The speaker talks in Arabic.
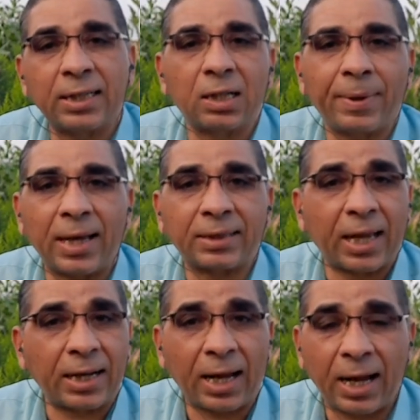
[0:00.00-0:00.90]
إن النبات
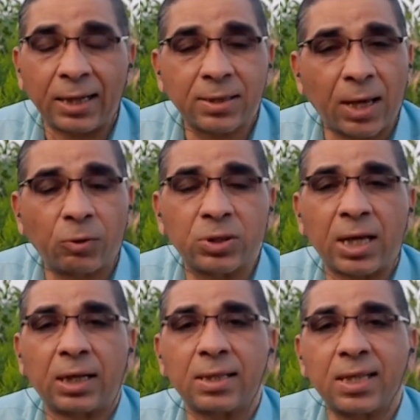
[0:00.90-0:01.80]
كائن حي زيه
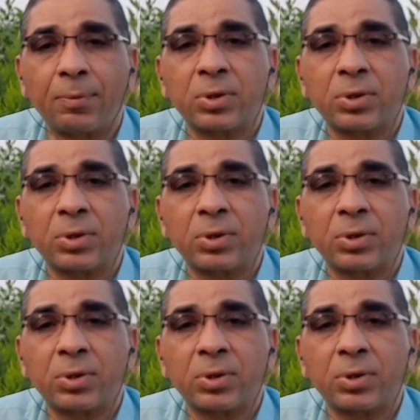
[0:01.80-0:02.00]
زي الإنسان